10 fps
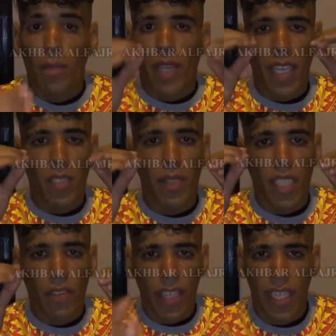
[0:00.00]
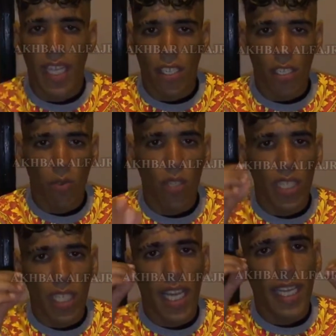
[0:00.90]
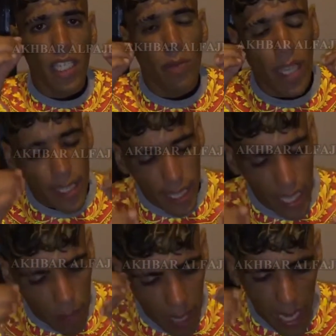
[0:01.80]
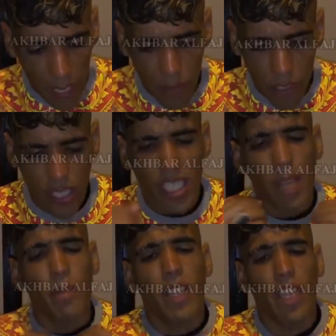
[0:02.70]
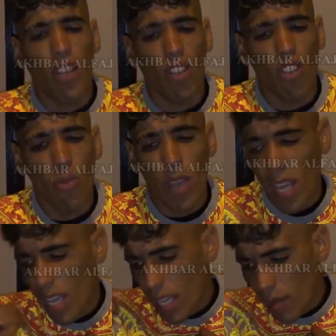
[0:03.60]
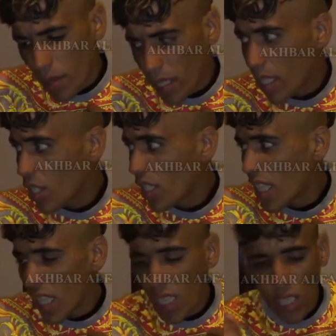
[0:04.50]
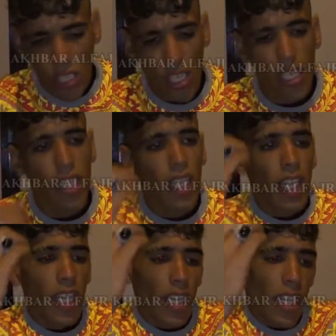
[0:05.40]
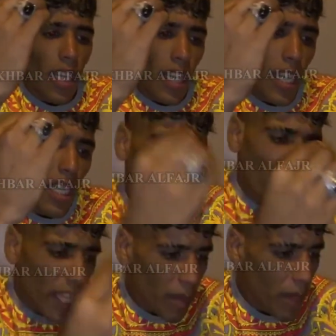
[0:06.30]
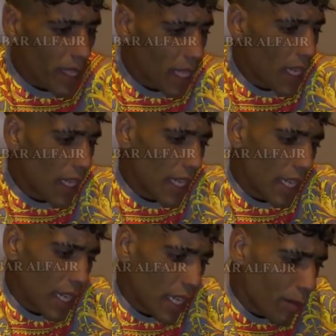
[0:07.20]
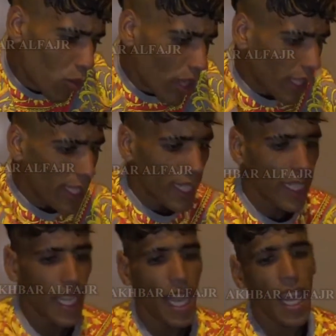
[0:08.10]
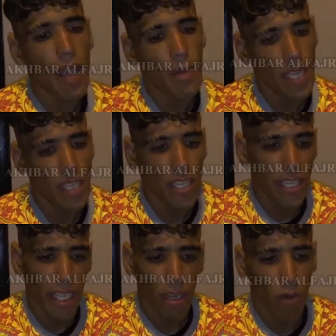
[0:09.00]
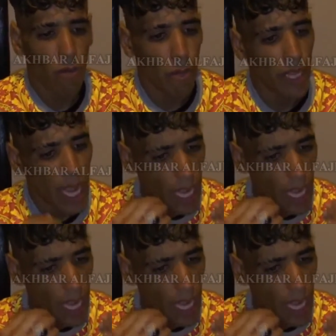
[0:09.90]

ما خليتش ما درتش في حياتي ولكن انا كنت باقي صغير ما عرفتش استعملت العقوبه المخزن تيدير هذاك الشيء اللي في الخدمه ديال المواطنين كاملين شي يديروا من